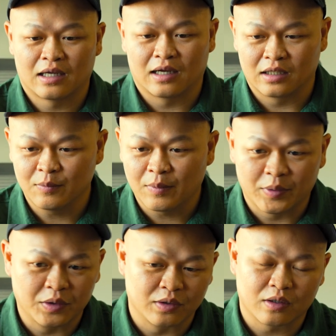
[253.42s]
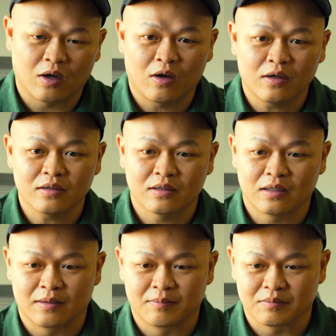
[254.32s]
à, nếu mà mọi người có
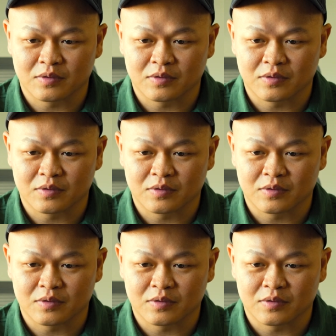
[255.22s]
à,